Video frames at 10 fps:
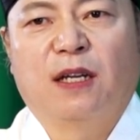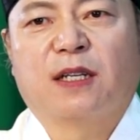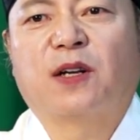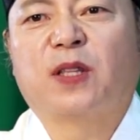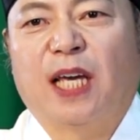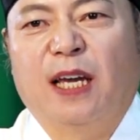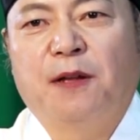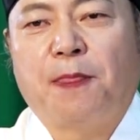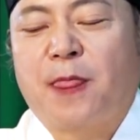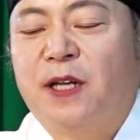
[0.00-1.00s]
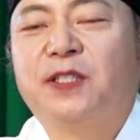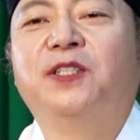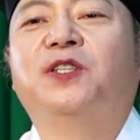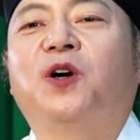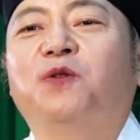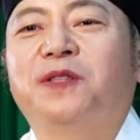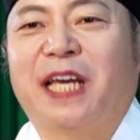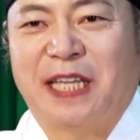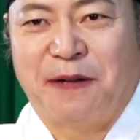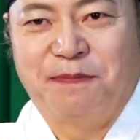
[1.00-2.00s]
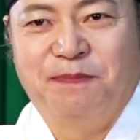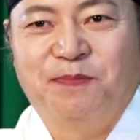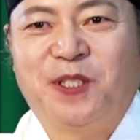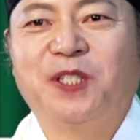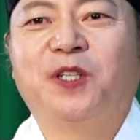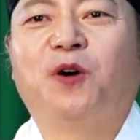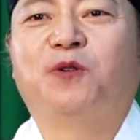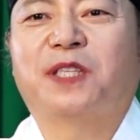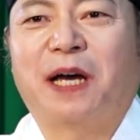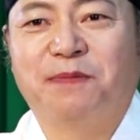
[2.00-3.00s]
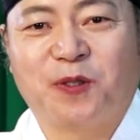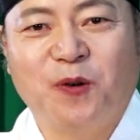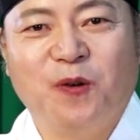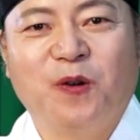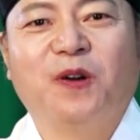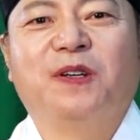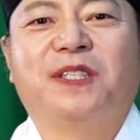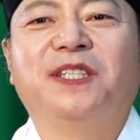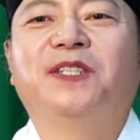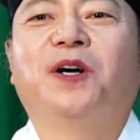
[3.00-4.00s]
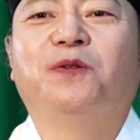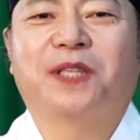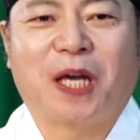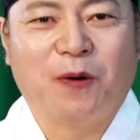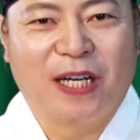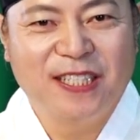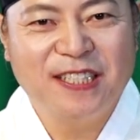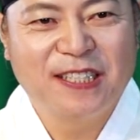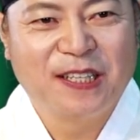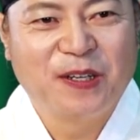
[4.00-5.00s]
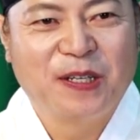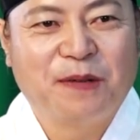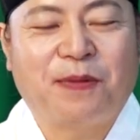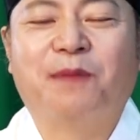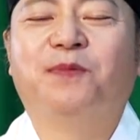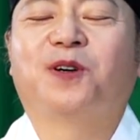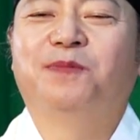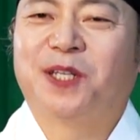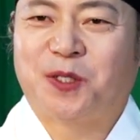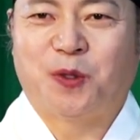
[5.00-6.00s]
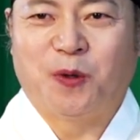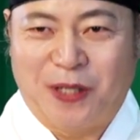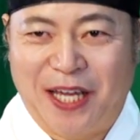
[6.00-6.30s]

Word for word: 그런데 즐거운 대담, 즐거운 담소, 즐거운 대화는 밥 먹으면서도